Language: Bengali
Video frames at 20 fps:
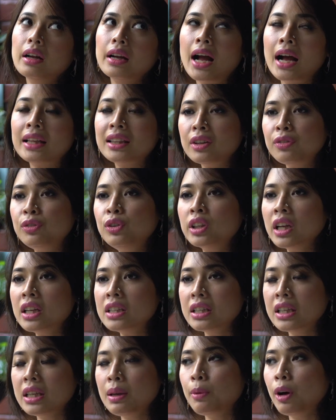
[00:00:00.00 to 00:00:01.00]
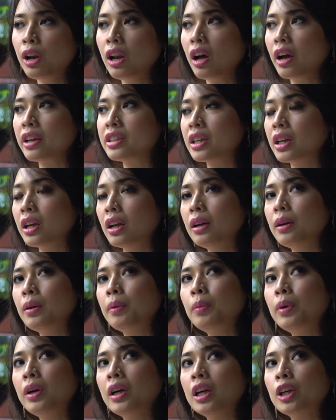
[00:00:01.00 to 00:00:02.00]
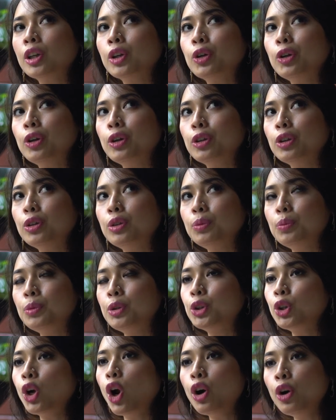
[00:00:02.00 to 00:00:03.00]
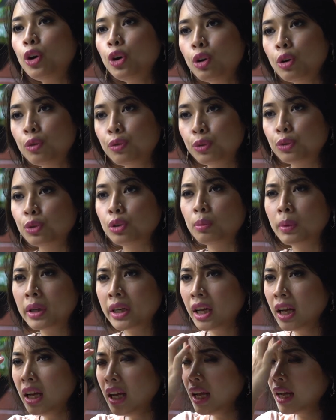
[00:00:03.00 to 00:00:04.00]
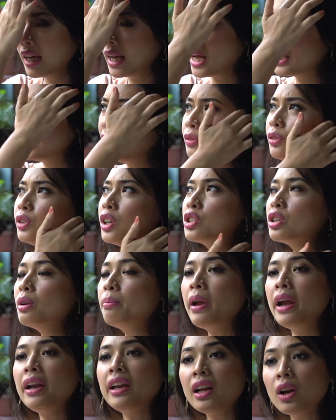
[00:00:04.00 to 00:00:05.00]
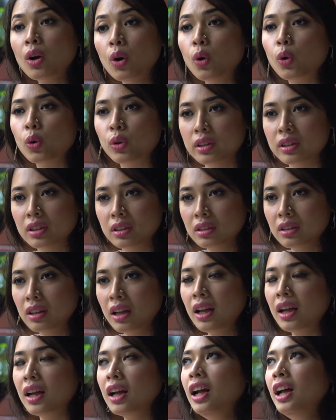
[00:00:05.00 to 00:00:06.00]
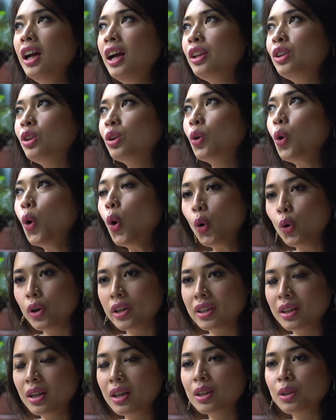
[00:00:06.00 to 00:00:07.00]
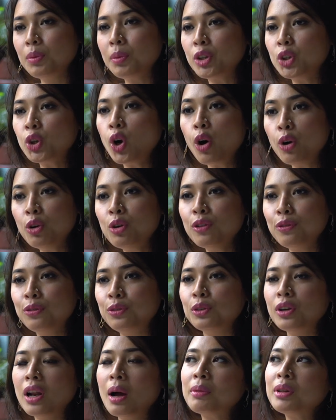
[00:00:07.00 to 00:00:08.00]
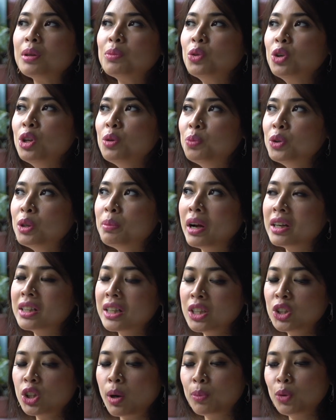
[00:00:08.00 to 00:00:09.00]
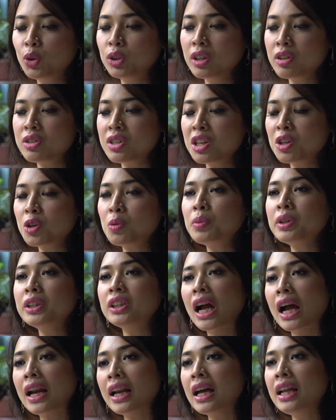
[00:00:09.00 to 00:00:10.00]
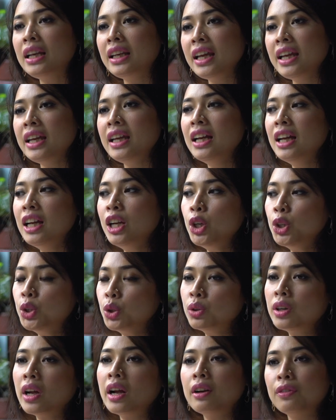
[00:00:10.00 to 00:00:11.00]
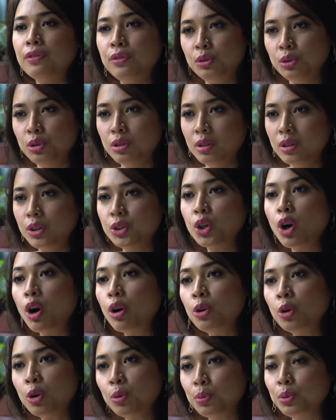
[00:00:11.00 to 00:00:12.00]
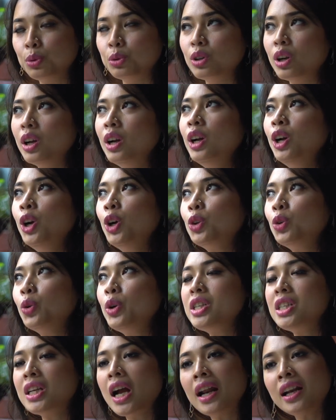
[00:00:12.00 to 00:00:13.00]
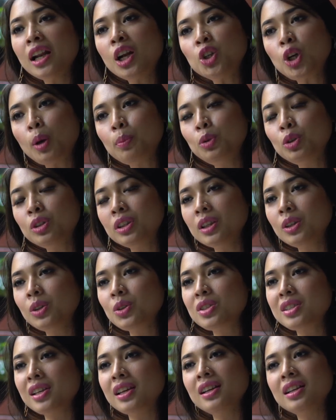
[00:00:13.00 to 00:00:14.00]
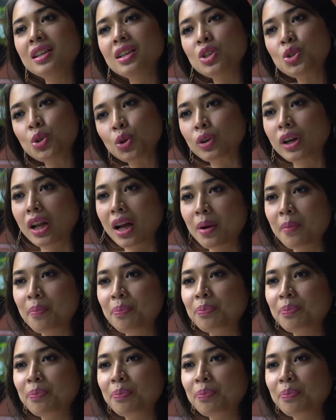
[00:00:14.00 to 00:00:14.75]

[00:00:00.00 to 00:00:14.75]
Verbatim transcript: গাঁদা ফুলকে কি বলা হয় যে স্বর্ণ ফুল মানে গাঁদা ফুল আসলে মেরি গোল্ড হ্যাঁ তো গোল্ড মানে স্বর্ণ ফুল আমাদের মণিপুরি ভাষায় শব্দটা হচ্ছে এরকম সানালেই সোনার ফুল স্বর্ণ ফুল তো এই সানা শব্দটা হচ্ছে সোনা